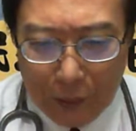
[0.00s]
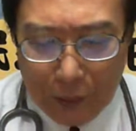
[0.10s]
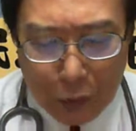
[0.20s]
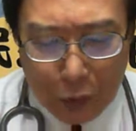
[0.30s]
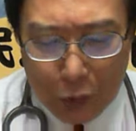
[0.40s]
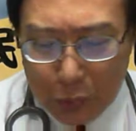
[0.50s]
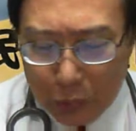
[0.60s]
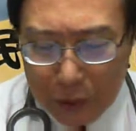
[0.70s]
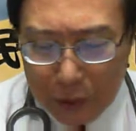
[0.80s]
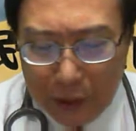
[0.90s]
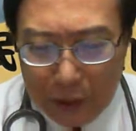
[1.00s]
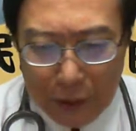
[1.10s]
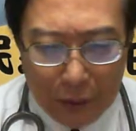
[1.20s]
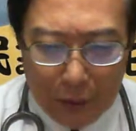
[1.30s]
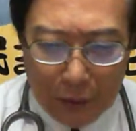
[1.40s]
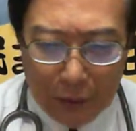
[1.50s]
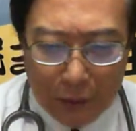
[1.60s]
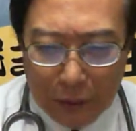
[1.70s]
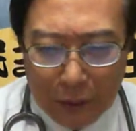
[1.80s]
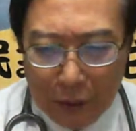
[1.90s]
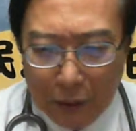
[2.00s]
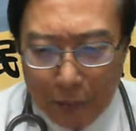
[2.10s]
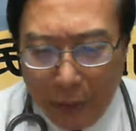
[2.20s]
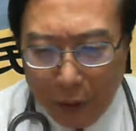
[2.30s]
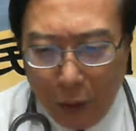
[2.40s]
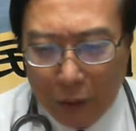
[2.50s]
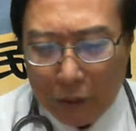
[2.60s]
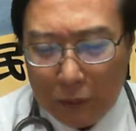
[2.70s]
各处伫咧拜访，